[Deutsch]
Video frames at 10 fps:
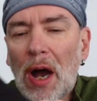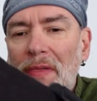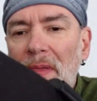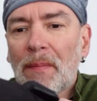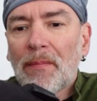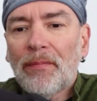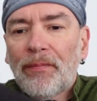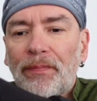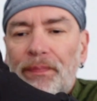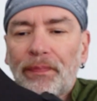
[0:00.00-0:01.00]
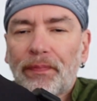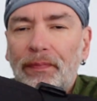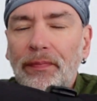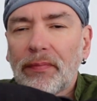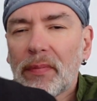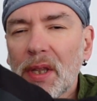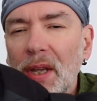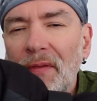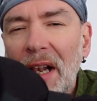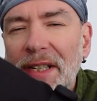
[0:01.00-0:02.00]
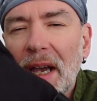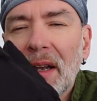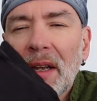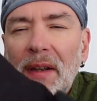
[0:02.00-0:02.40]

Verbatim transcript: an welcher